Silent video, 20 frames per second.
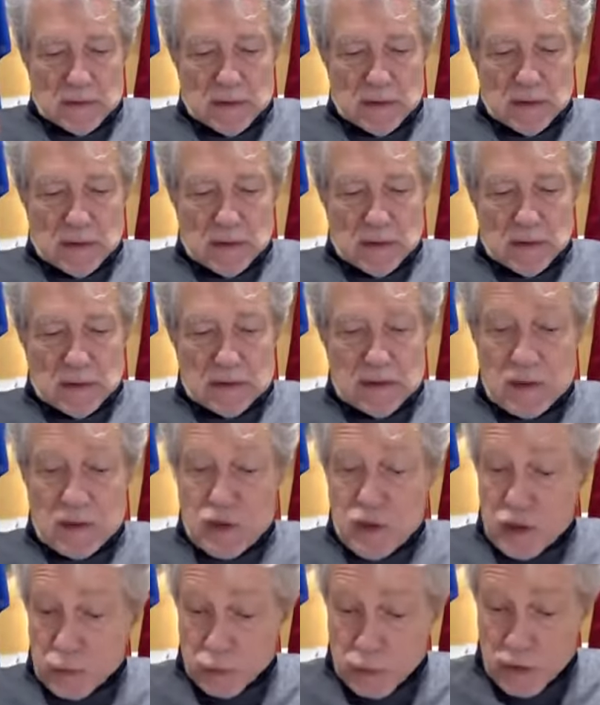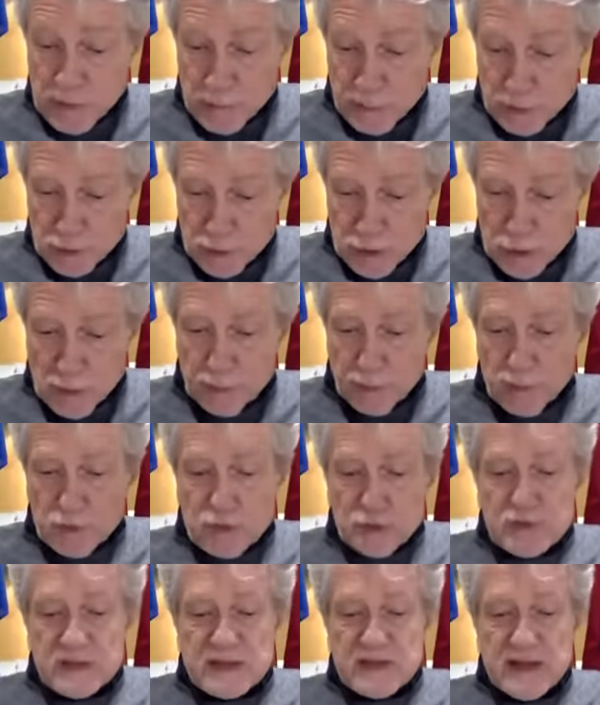Eh, deceduti purtroppo
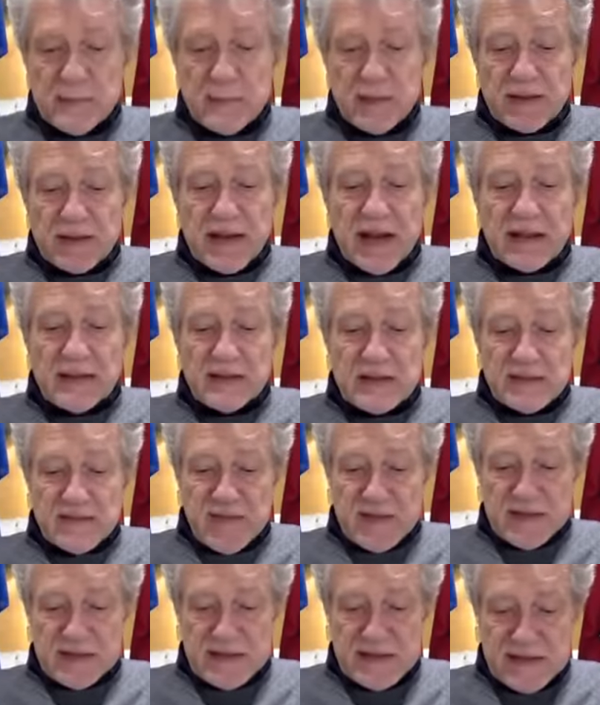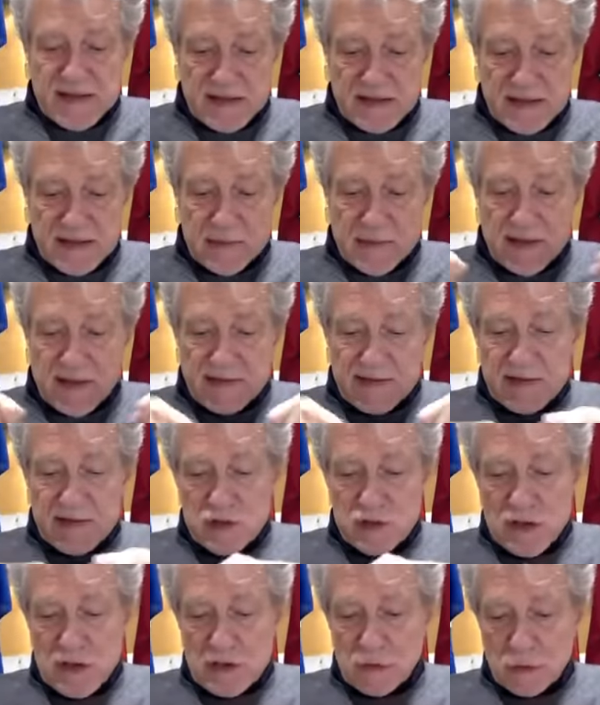sono sempre tanti,
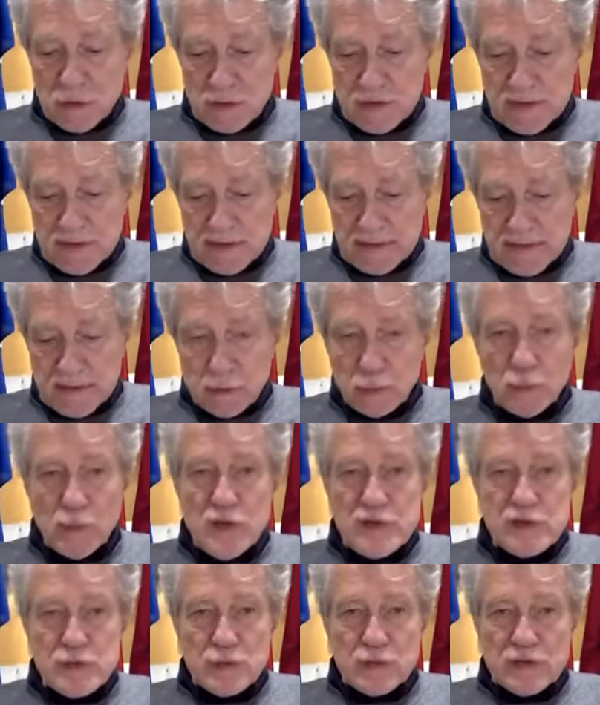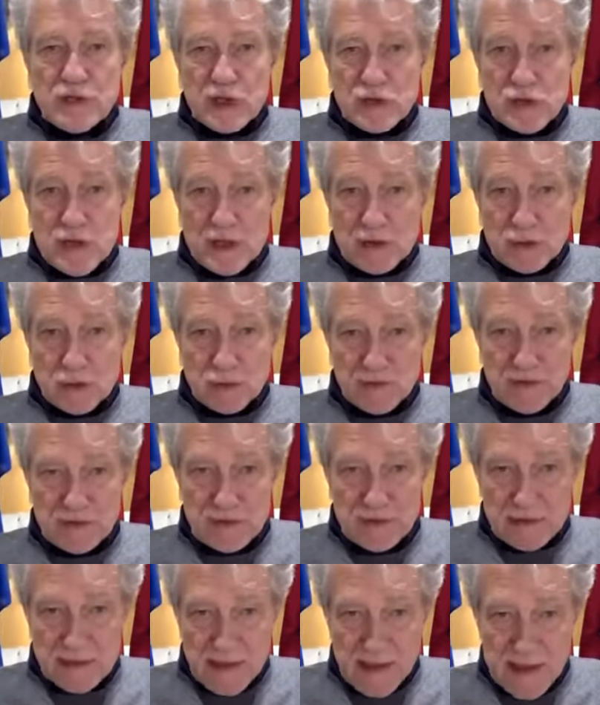27.682, sono
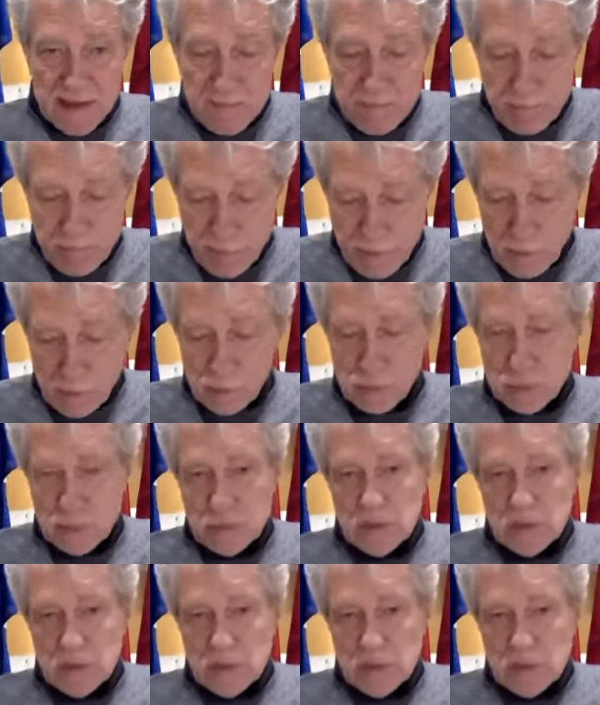323 in più